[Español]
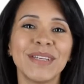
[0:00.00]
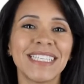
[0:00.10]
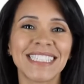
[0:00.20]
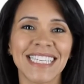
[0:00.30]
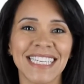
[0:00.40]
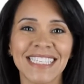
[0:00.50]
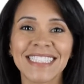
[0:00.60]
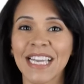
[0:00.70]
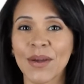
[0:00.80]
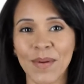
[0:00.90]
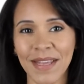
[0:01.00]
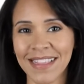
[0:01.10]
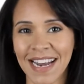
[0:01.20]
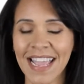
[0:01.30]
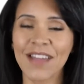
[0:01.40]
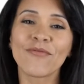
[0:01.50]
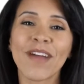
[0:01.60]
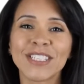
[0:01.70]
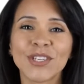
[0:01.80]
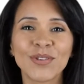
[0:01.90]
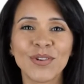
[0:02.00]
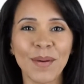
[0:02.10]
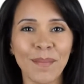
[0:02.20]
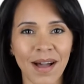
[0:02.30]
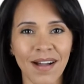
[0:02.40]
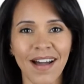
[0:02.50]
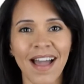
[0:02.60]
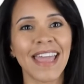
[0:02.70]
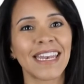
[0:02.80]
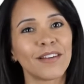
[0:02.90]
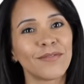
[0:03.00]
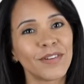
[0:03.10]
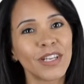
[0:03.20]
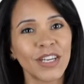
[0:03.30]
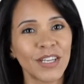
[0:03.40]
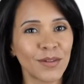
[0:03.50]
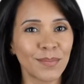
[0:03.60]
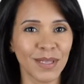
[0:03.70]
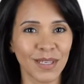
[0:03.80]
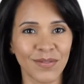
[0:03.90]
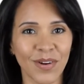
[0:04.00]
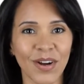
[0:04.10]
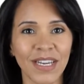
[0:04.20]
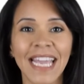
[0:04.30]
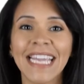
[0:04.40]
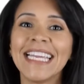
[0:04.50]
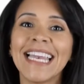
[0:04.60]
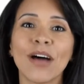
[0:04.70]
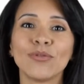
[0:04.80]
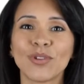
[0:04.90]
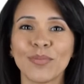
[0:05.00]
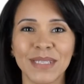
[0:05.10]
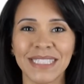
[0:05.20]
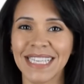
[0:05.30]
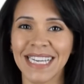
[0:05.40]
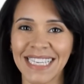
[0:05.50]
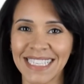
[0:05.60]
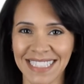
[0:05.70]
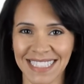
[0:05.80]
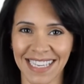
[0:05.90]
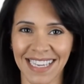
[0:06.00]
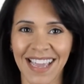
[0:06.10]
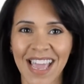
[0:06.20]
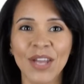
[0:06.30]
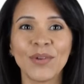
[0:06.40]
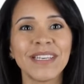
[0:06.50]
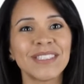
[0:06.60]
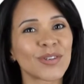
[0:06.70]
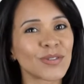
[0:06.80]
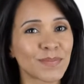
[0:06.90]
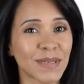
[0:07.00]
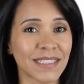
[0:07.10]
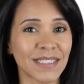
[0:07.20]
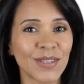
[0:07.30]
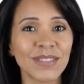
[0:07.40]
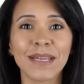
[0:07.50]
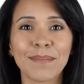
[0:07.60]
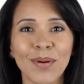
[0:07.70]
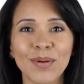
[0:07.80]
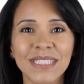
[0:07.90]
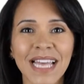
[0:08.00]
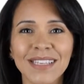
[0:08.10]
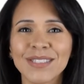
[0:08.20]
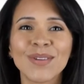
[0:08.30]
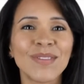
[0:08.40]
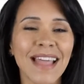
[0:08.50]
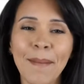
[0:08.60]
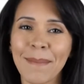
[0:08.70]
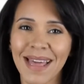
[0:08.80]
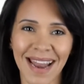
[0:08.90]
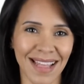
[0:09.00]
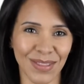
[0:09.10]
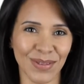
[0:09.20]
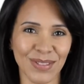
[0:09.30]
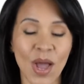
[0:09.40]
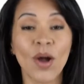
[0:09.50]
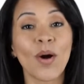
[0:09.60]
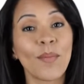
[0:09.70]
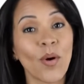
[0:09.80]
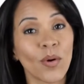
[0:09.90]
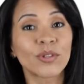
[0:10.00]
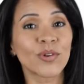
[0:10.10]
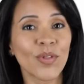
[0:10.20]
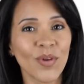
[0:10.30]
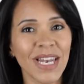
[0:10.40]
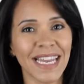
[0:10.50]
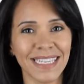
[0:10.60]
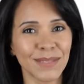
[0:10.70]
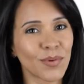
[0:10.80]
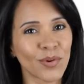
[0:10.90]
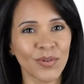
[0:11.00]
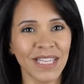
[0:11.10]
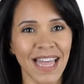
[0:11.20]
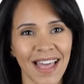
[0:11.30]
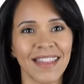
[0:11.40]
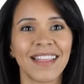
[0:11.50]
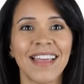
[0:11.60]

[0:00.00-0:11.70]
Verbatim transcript: Aesthetics se encuentra en Rancho Cucamonga en el Foothill Boulevard y la Autopista 15. Nuestros precios de Botox son tan baratos como 8 dólares por unidad.